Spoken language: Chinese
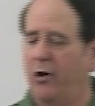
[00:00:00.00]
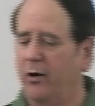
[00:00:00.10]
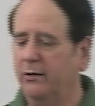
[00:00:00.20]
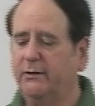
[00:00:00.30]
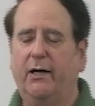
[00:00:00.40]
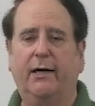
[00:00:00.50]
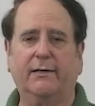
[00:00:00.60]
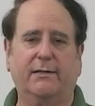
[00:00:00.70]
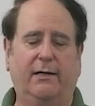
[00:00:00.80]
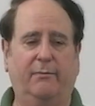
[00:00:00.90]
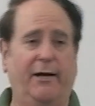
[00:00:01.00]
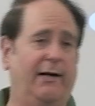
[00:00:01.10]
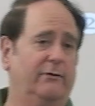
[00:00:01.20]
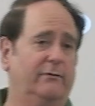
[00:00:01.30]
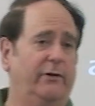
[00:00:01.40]
论到了人类的
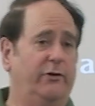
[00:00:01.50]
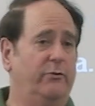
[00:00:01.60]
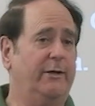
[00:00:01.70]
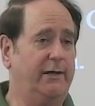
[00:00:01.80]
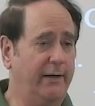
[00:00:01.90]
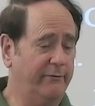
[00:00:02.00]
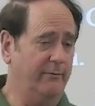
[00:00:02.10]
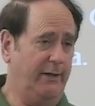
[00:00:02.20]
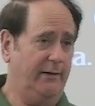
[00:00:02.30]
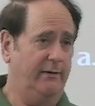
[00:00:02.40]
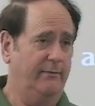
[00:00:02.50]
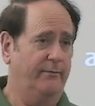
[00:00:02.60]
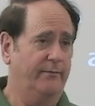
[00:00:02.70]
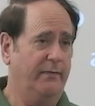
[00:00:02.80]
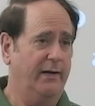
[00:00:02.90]
掌权者，
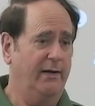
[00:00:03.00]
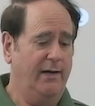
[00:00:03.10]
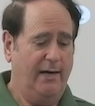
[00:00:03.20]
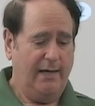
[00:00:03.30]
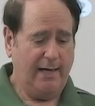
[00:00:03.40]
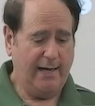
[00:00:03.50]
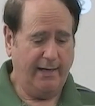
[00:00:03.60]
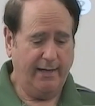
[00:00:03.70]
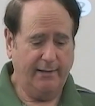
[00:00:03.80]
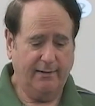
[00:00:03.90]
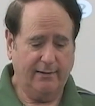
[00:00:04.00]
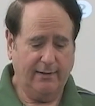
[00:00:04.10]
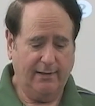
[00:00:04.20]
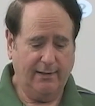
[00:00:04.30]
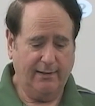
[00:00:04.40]
他非
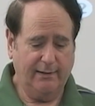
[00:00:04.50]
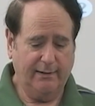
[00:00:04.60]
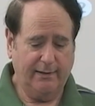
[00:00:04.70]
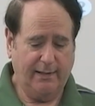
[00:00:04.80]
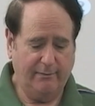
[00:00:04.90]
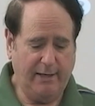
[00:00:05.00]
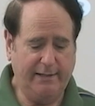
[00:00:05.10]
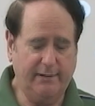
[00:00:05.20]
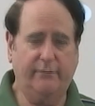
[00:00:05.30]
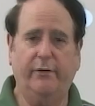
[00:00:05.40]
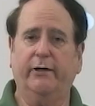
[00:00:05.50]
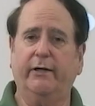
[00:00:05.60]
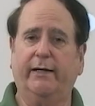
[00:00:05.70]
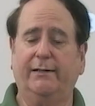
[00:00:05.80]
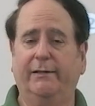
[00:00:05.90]
常清楚地让我
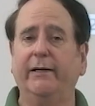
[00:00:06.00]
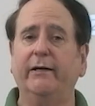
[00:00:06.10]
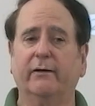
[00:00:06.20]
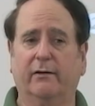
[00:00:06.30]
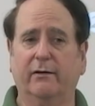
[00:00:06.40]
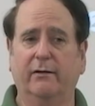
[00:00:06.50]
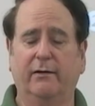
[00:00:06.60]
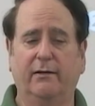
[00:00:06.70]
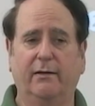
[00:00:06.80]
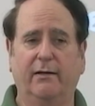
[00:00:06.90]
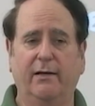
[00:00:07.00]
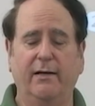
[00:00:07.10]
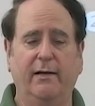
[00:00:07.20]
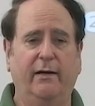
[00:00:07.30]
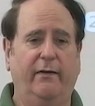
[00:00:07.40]
们知道，
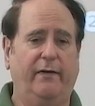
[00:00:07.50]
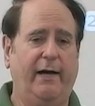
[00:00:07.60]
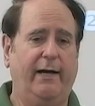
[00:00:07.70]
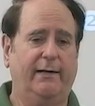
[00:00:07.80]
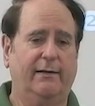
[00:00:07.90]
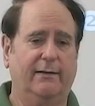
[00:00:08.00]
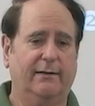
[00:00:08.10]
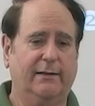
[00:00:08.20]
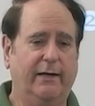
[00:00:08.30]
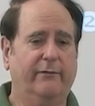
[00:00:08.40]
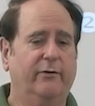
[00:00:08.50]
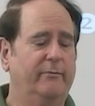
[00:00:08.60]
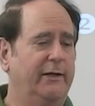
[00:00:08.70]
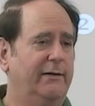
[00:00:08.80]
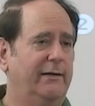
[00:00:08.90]
掌权者是
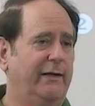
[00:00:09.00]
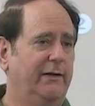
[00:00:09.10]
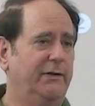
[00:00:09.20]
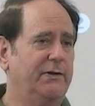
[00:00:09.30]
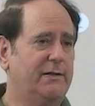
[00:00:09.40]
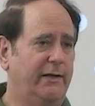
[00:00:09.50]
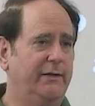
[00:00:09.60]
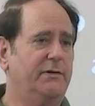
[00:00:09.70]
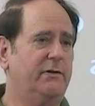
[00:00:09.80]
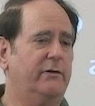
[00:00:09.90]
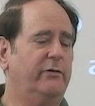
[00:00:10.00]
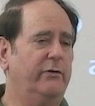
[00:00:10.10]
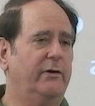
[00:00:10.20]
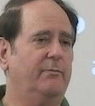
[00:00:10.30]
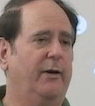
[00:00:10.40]
由上帝所
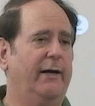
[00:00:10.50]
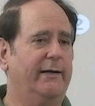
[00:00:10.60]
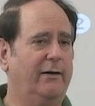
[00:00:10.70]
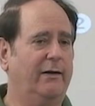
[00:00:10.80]
设立的。